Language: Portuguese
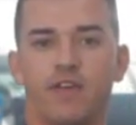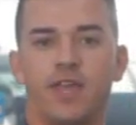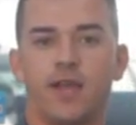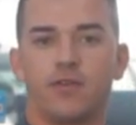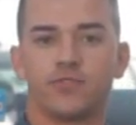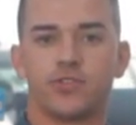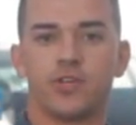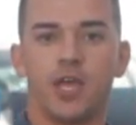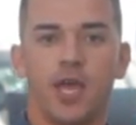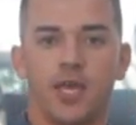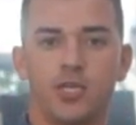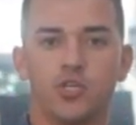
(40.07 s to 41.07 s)
Veículos.
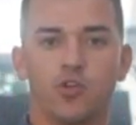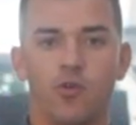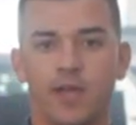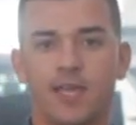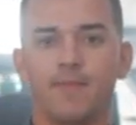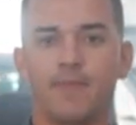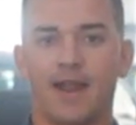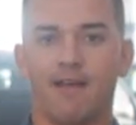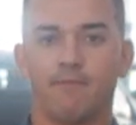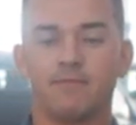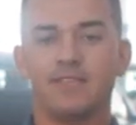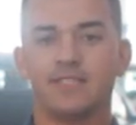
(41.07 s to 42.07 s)
Estou aqui
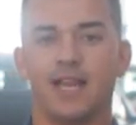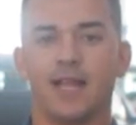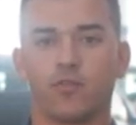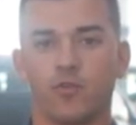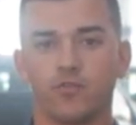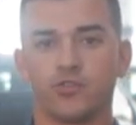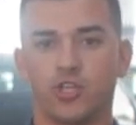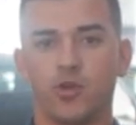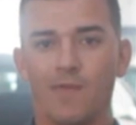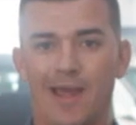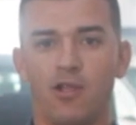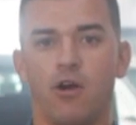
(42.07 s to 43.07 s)
para dizer a todos que
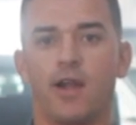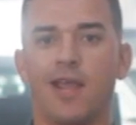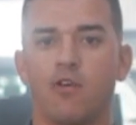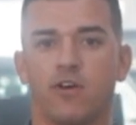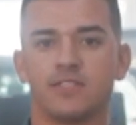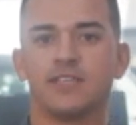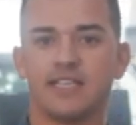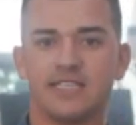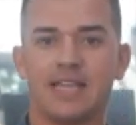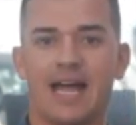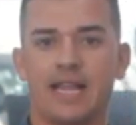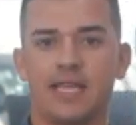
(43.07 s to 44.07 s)
o melhor negócio da
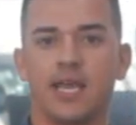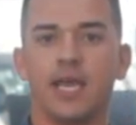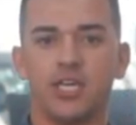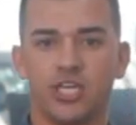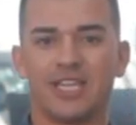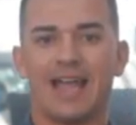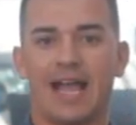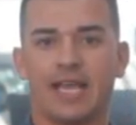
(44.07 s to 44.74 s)
cidade está